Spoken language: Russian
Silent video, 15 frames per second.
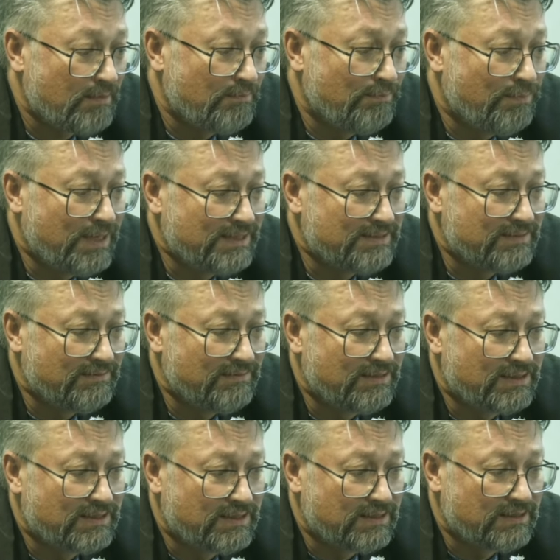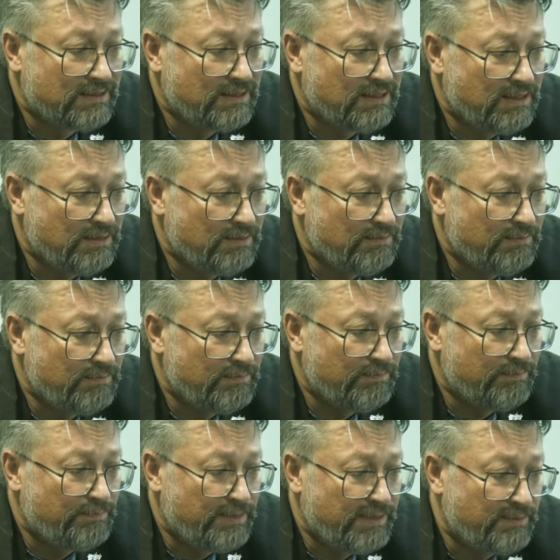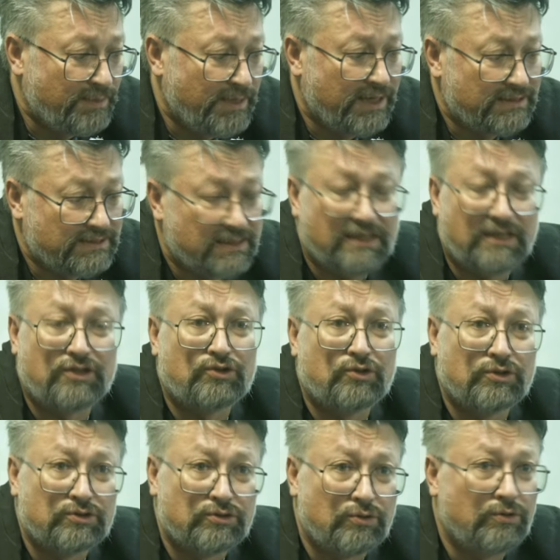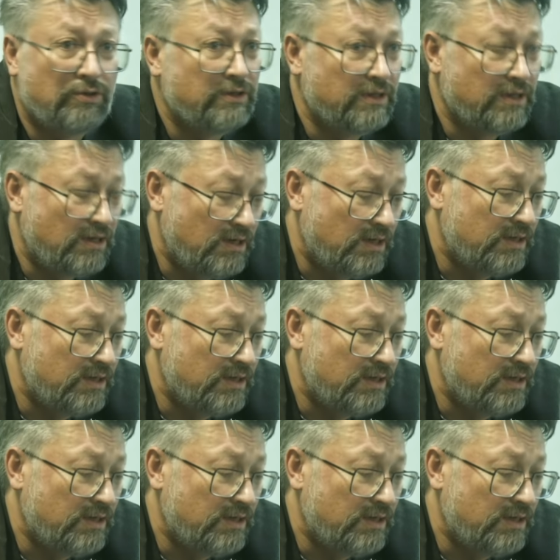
базово, когда предприятие хорошо отстроено,